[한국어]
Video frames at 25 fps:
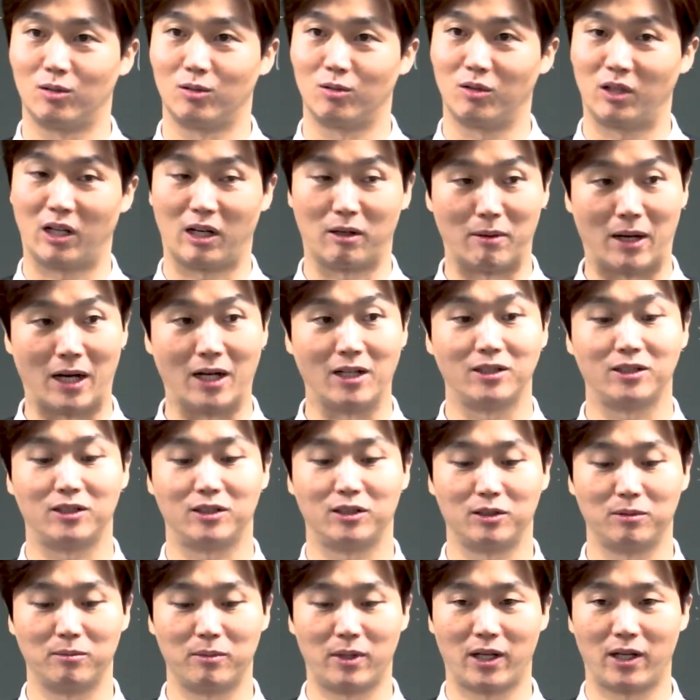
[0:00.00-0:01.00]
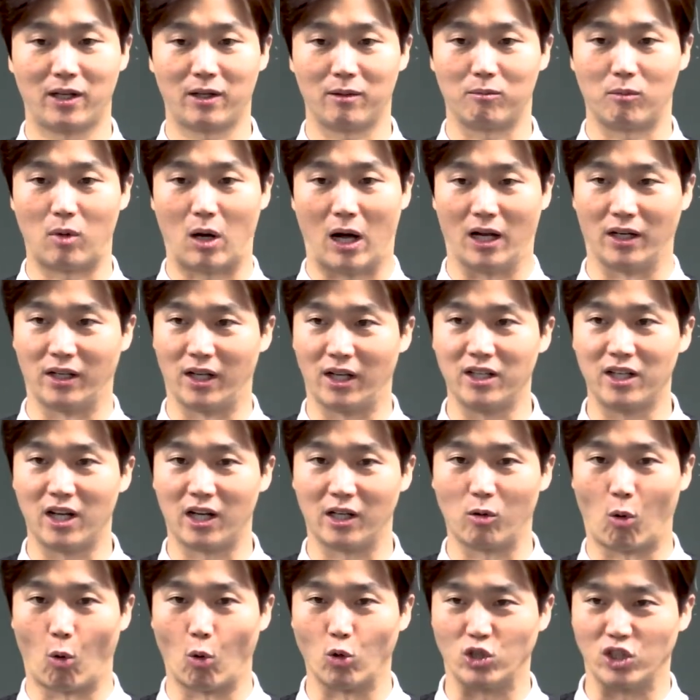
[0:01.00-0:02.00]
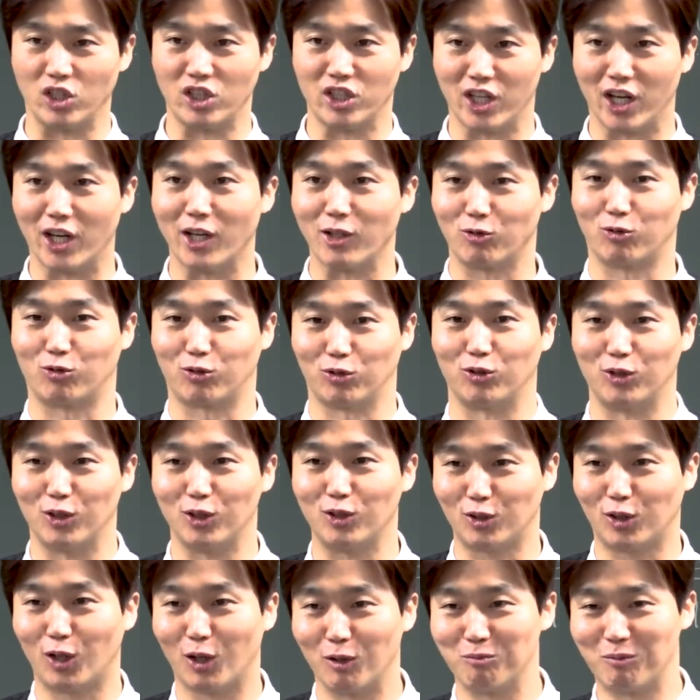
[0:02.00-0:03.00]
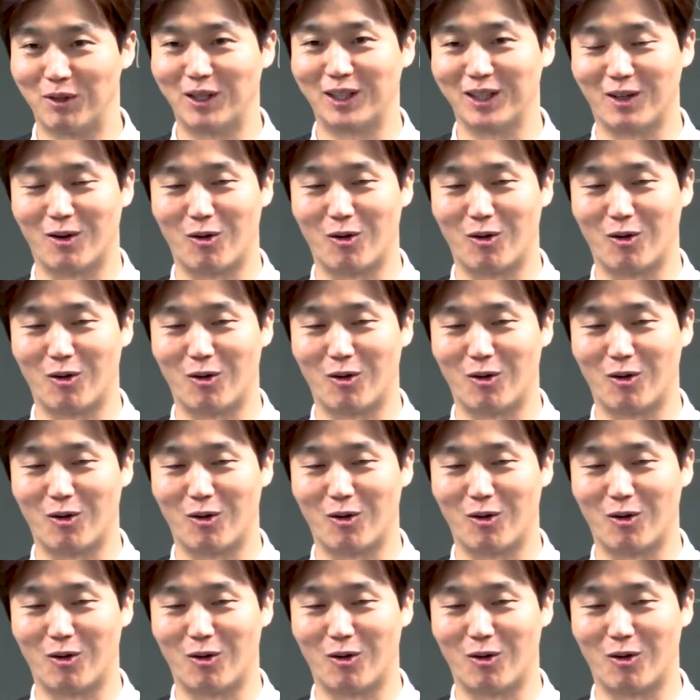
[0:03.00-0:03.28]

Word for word: 우리가 말씀에 뭐 아나니아는 오직 예수를 충만